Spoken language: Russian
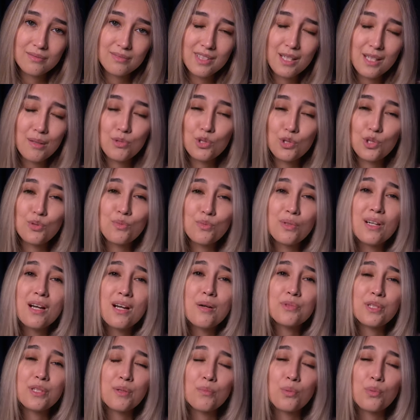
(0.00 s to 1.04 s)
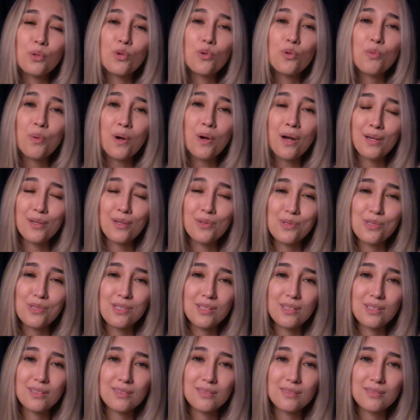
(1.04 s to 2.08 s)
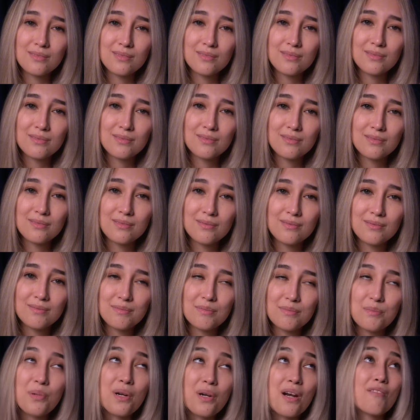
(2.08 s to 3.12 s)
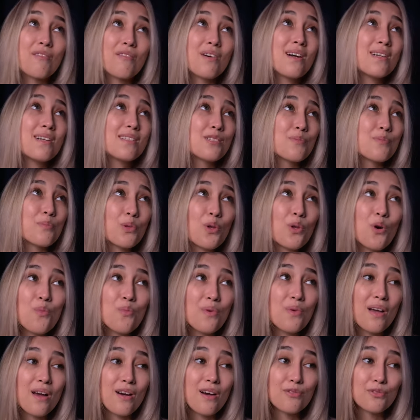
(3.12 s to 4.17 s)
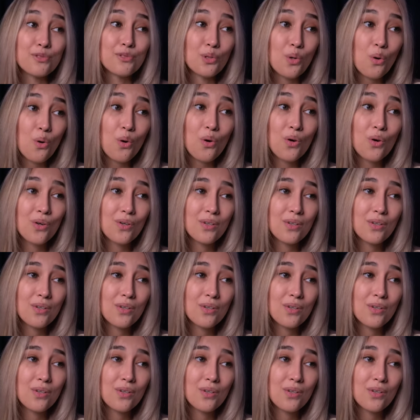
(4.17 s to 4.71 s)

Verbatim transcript: Там шум и гам там покупаются. Права, дипломы авто.